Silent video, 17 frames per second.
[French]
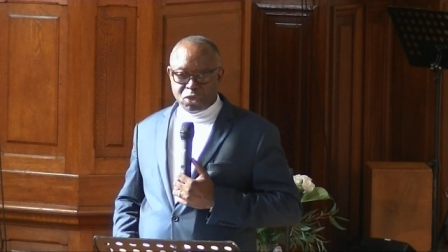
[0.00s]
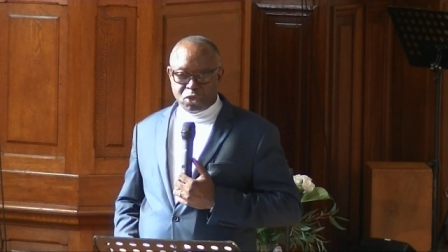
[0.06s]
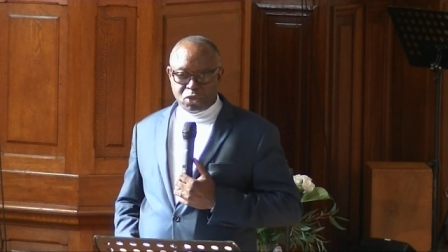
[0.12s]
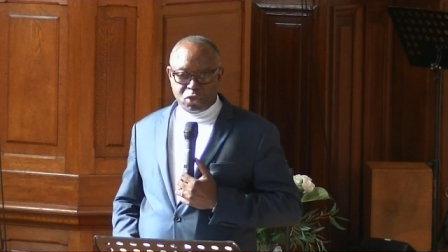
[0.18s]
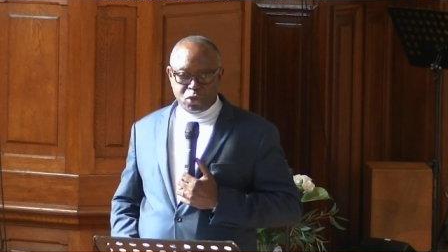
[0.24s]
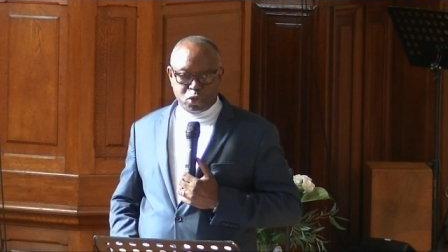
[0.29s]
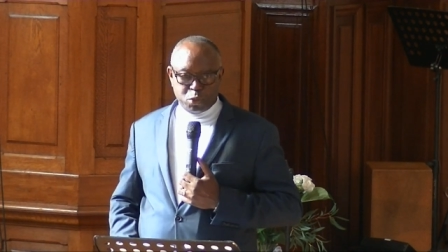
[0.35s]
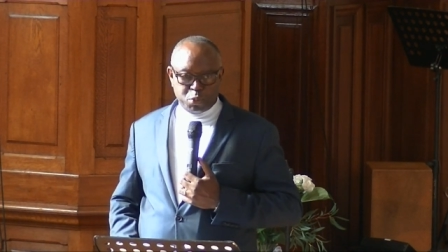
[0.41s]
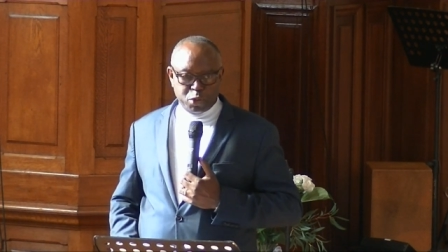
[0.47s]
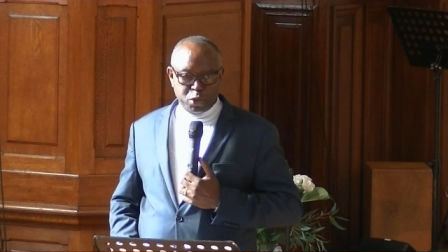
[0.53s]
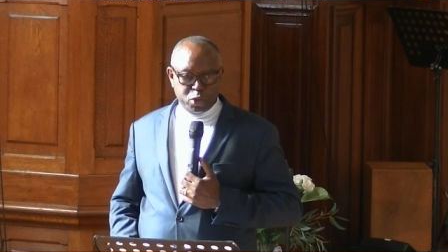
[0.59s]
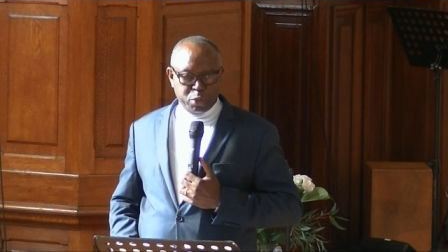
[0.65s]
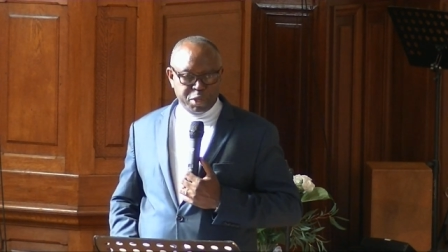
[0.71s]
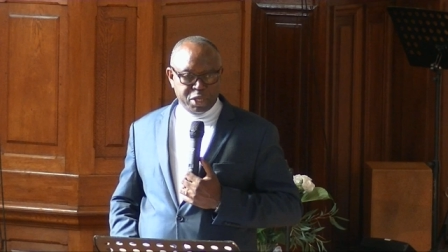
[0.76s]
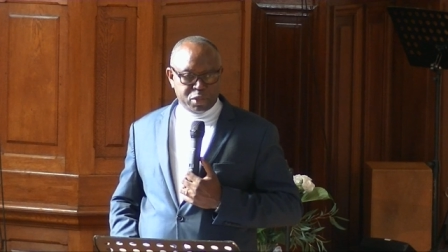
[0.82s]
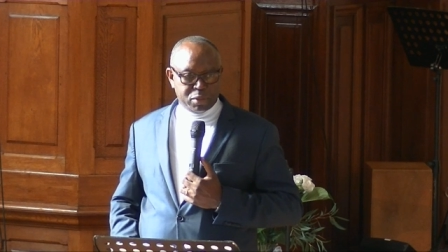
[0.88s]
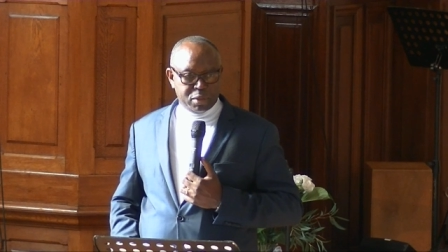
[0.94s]
Si je peux
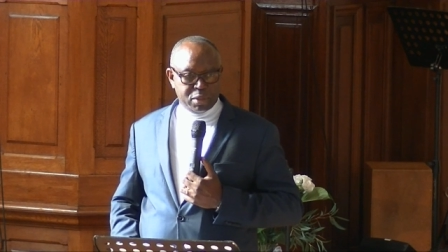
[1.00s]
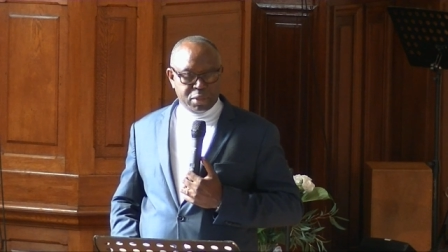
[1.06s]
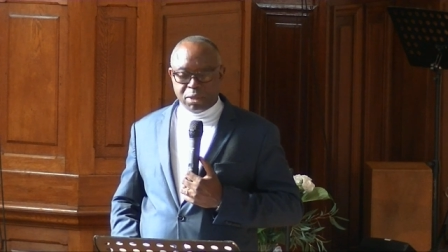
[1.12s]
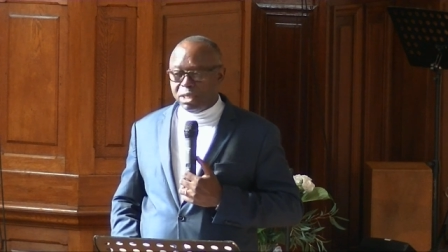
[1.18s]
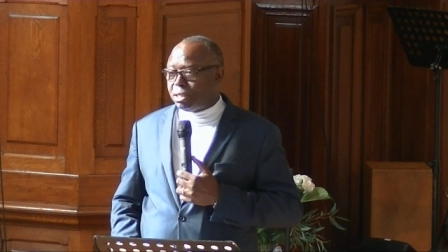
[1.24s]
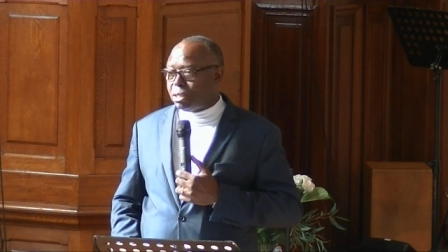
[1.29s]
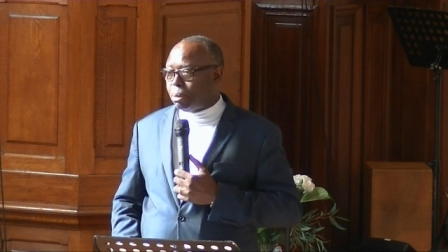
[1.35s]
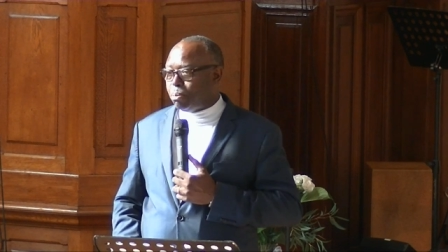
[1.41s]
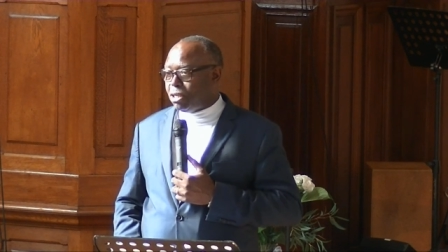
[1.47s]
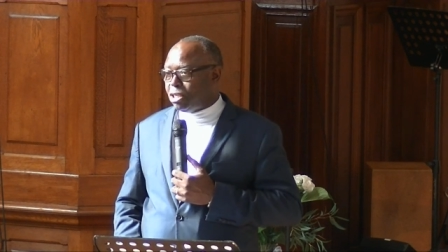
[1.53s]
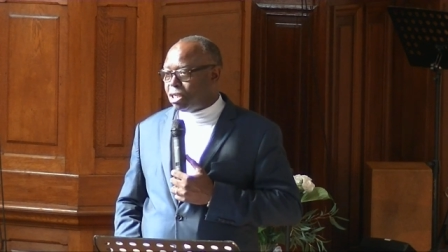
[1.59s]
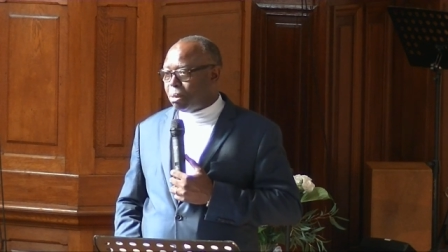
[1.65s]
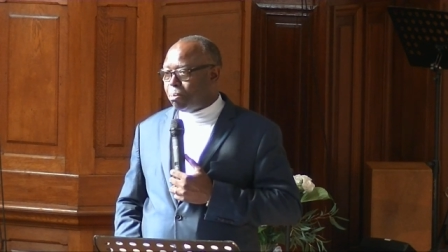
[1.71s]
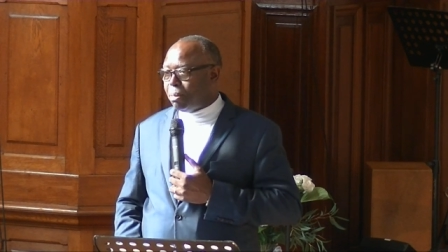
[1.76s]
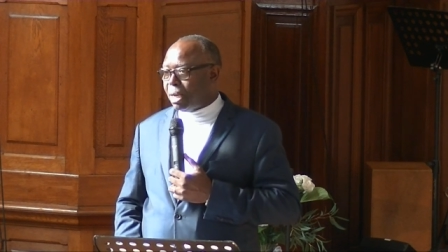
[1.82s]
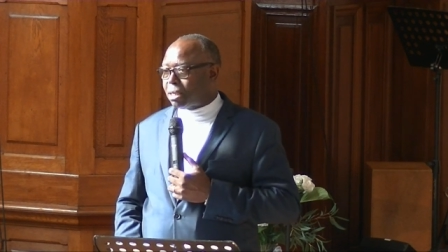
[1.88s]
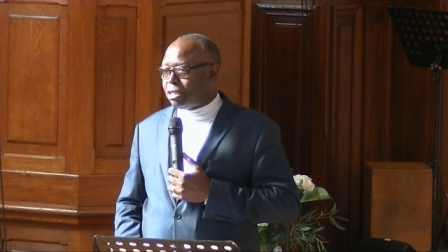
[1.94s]
nommer son nom, il s'appelait
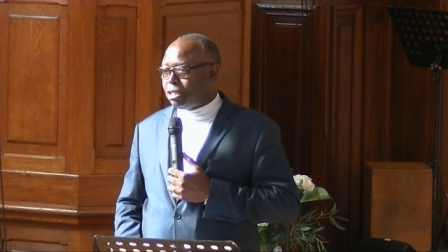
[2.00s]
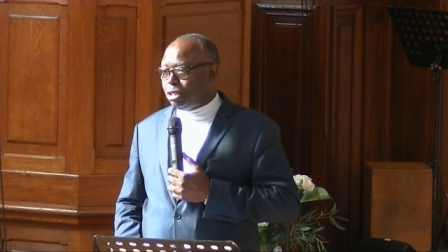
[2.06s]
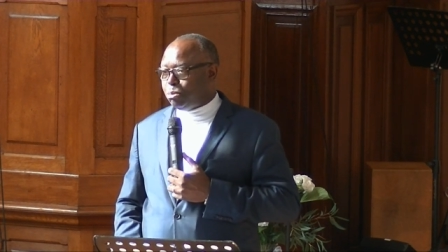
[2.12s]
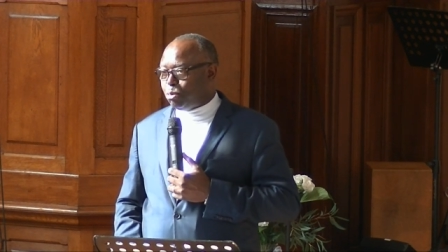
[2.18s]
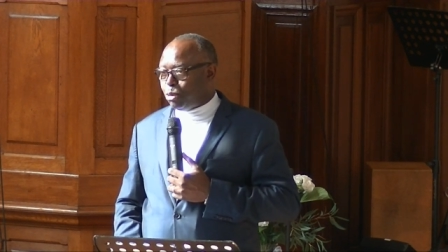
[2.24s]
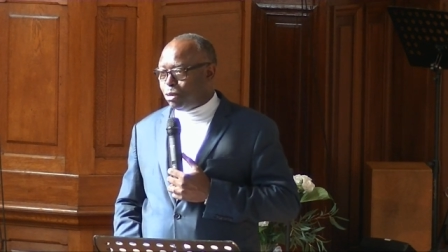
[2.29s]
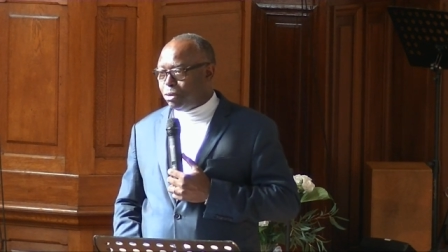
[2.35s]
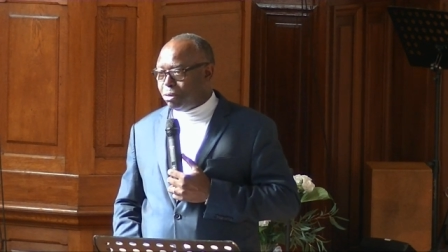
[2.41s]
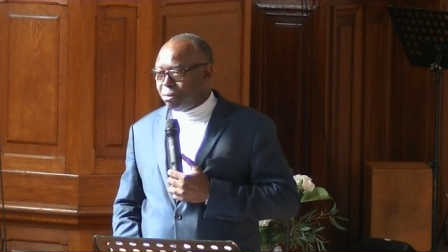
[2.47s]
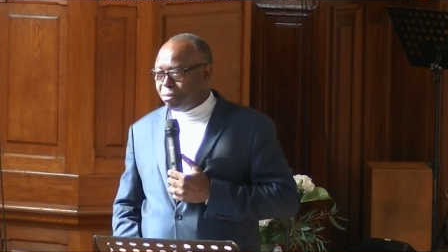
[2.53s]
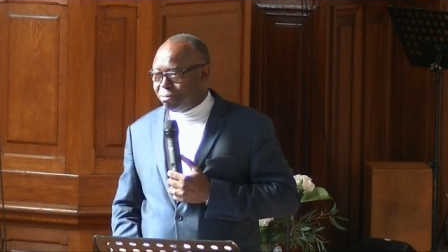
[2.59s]
Jean-Marc Tipeux.